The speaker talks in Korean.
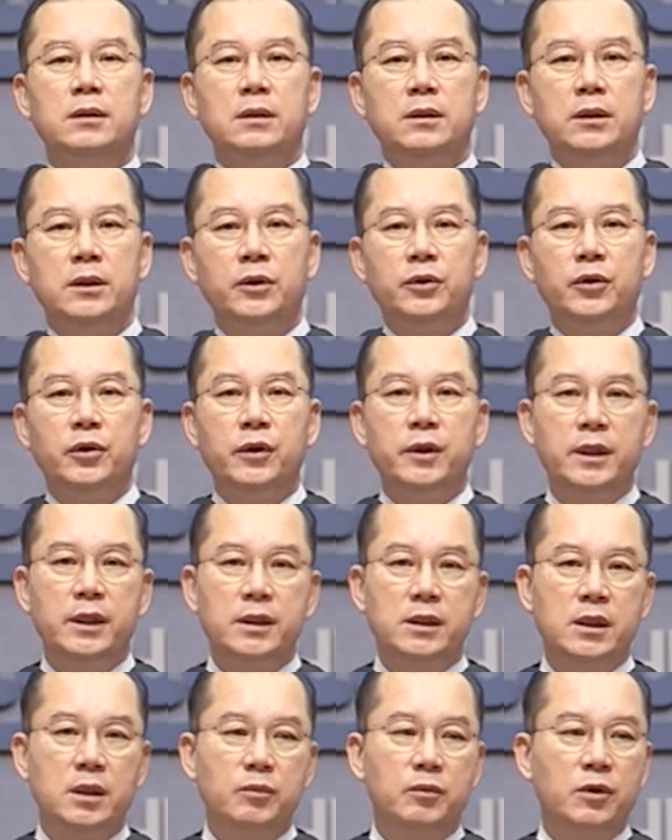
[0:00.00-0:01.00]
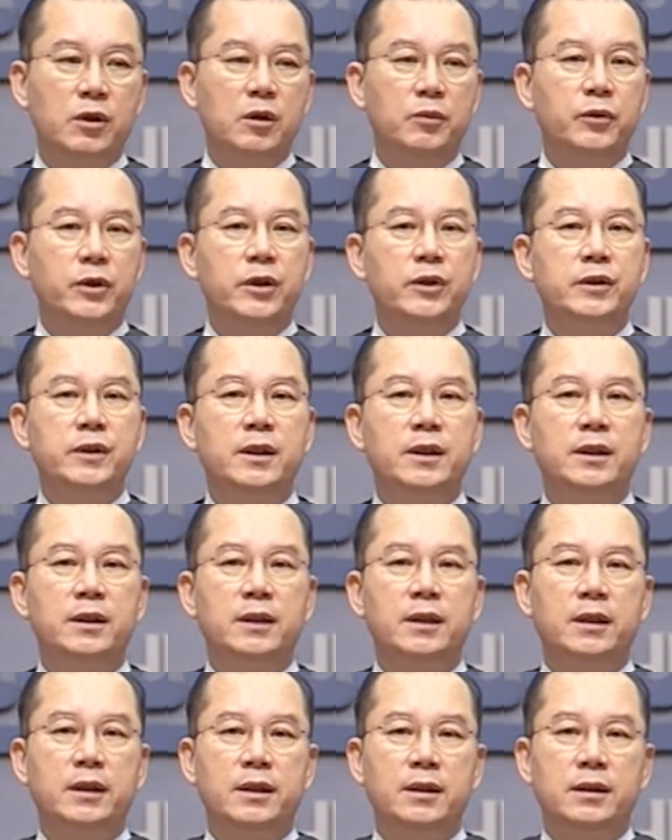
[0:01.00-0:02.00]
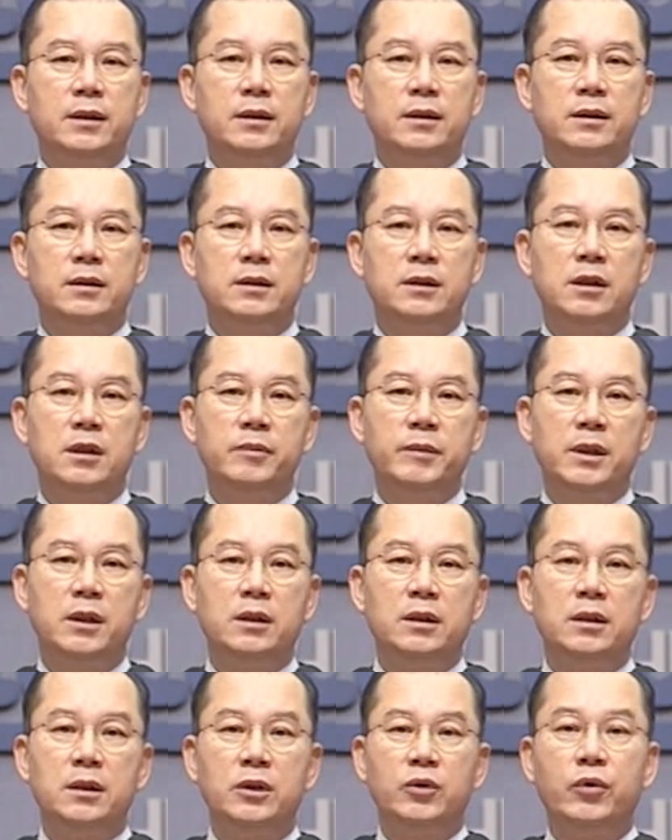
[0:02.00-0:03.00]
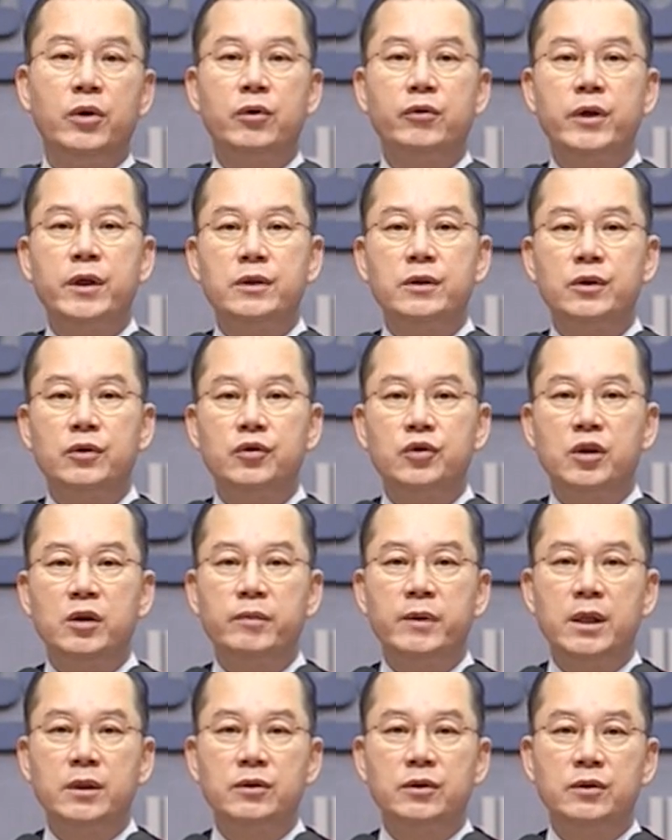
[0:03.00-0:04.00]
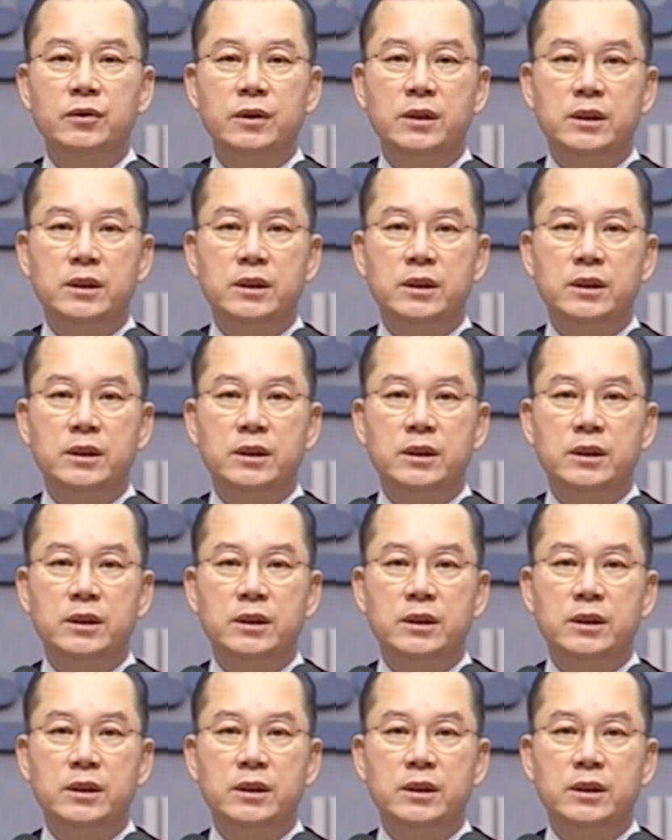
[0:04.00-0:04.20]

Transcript: 어느 교인이 선물로 보내셨는데 처음에는 어디 외국에서 수입한,